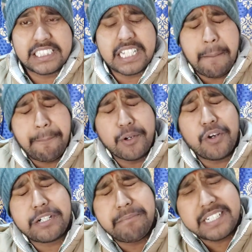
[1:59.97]
इतना
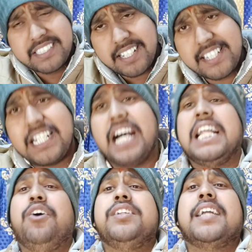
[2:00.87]
ब्लॉक बस्टर ही
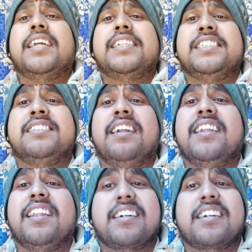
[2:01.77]
गाना हो जाता कि जलने